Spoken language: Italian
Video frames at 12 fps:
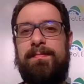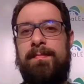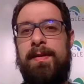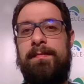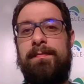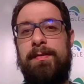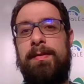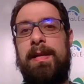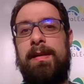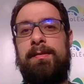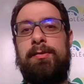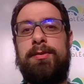Benvenuti
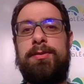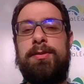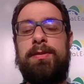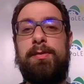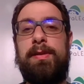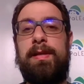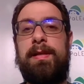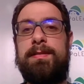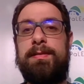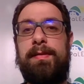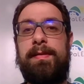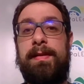al corso di
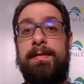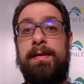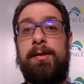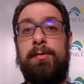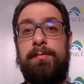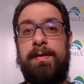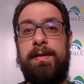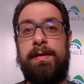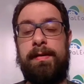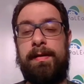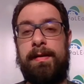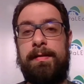modellazione 3D con
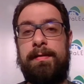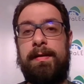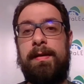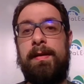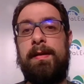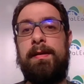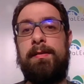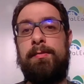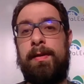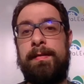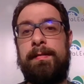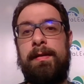Tinkercad.
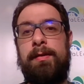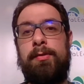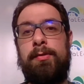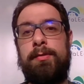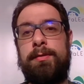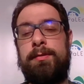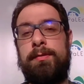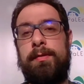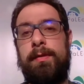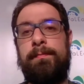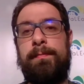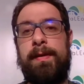Durante il corso
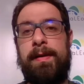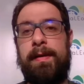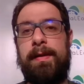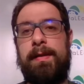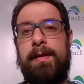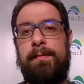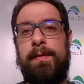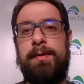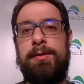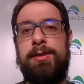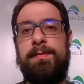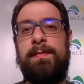imparerete i
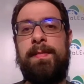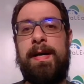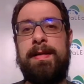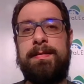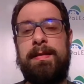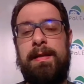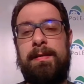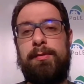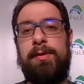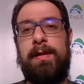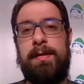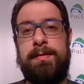principi base della
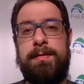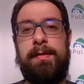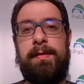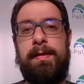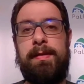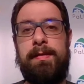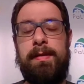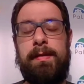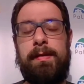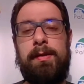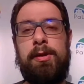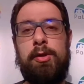modellazione 3D,
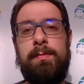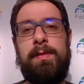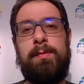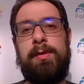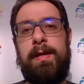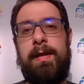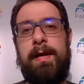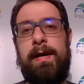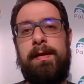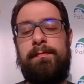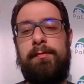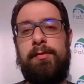come
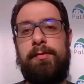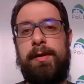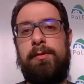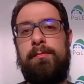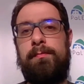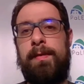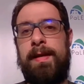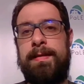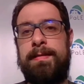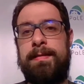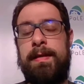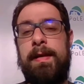modellare forme
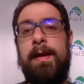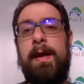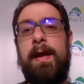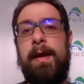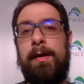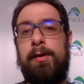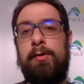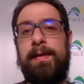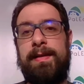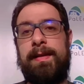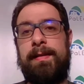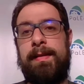complesse e come
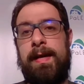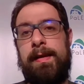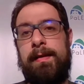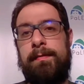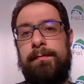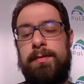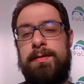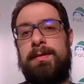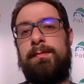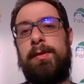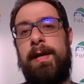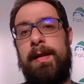adattare i vostri
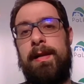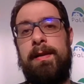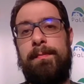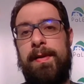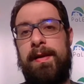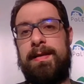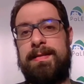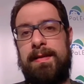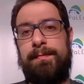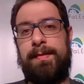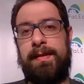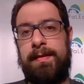modelli per la
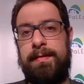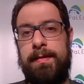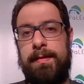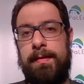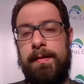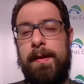stampa 3D.